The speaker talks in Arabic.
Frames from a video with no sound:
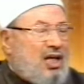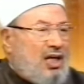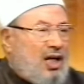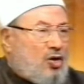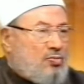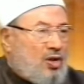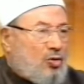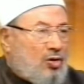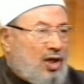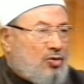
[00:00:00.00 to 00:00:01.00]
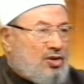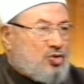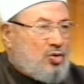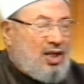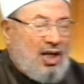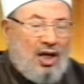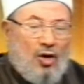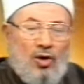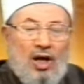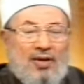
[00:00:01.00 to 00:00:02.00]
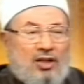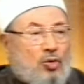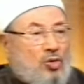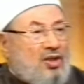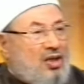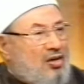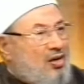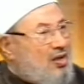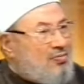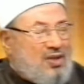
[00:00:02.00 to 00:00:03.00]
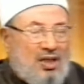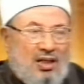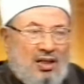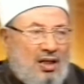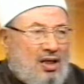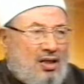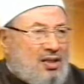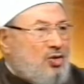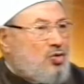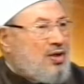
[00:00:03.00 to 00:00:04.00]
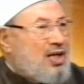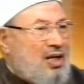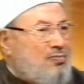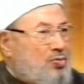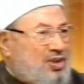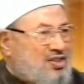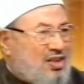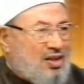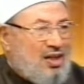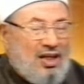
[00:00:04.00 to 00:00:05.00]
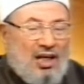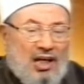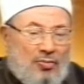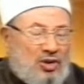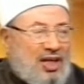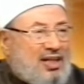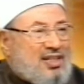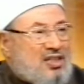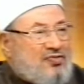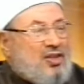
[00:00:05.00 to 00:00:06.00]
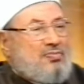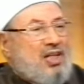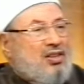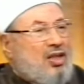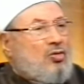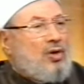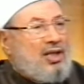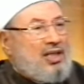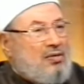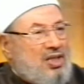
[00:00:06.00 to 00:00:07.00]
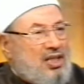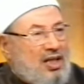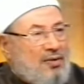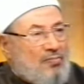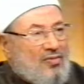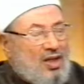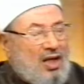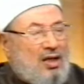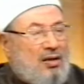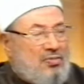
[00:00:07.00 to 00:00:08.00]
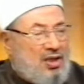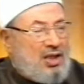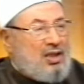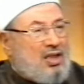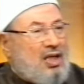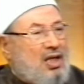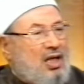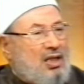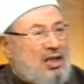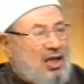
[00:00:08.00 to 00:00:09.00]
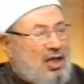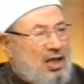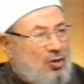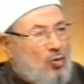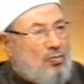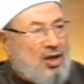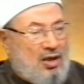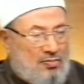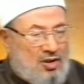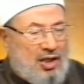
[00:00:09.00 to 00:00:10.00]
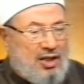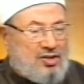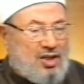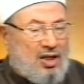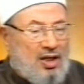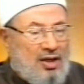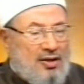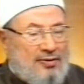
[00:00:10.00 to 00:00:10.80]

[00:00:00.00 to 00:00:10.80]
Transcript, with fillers: اخذ من القران والسنه واهملت كل الاراء لجئت بكلام مبتسر لابد ان استفيد من الثروه العلميه آه، عند آه، الأمة من غير شك